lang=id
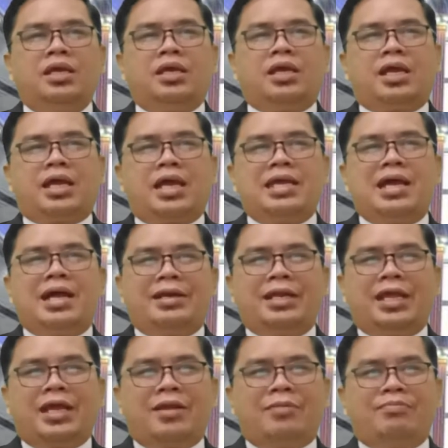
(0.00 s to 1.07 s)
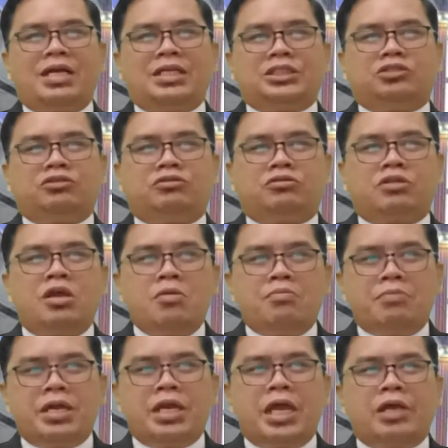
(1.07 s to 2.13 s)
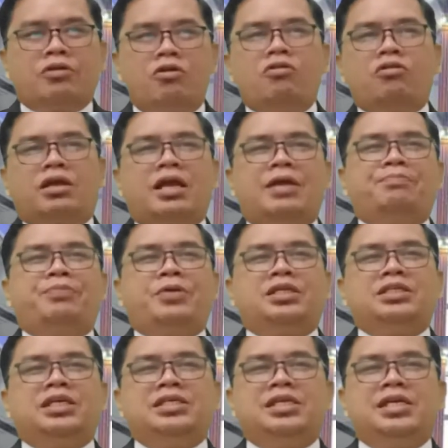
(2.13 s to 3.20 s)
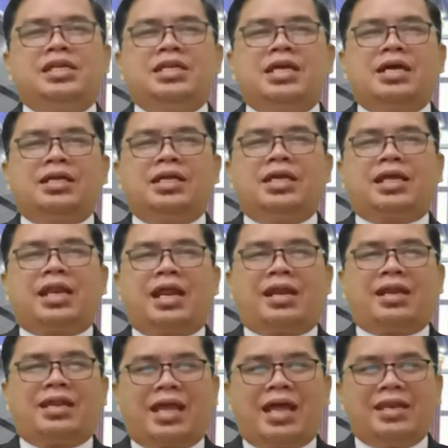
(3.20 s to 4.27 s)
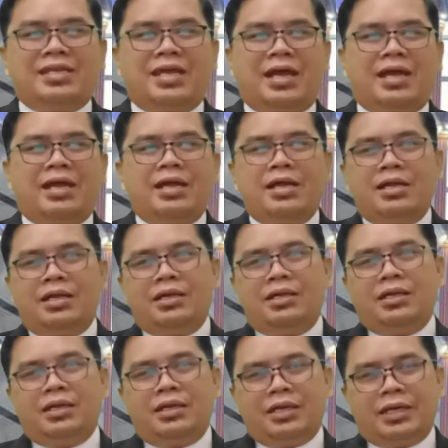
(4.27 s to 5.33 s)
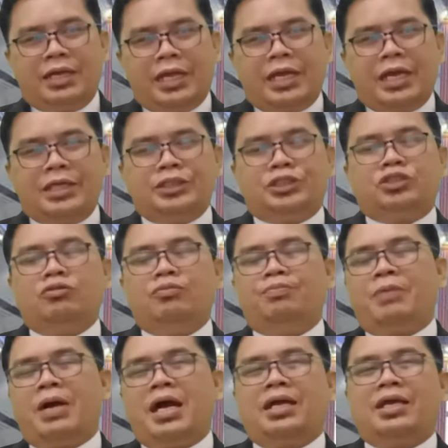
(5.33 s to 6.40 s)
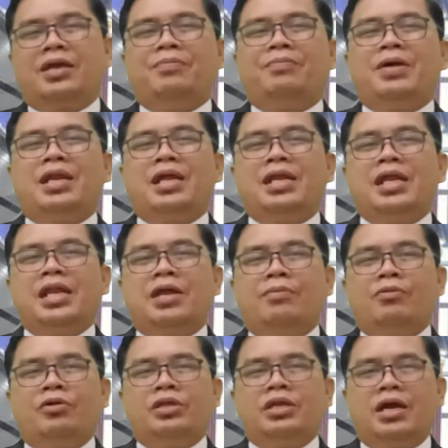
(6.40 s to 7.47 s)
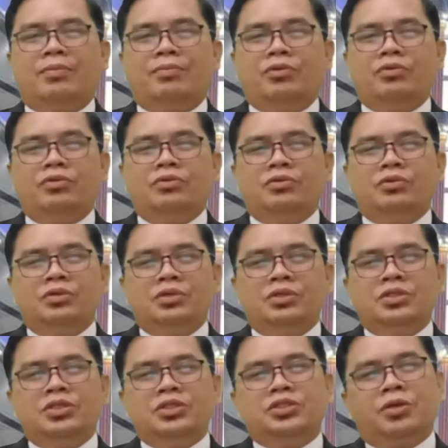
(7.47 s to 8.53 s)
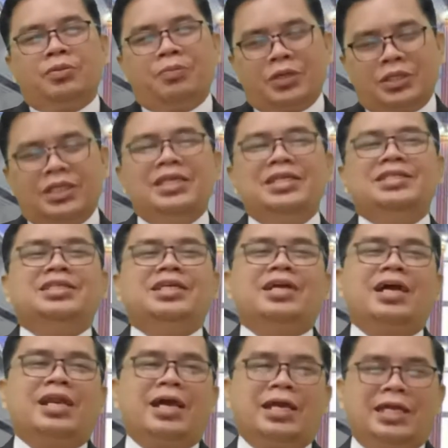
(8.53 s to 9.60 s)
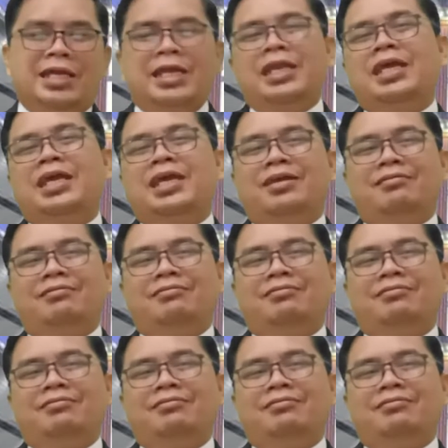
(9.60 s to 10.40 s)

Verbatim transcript: kekayaan dengan maksud meneguhkan perjanjian yang dikarenkannya. dengan sumpah kepada nenek moyangmu. Seperti sekarang ini.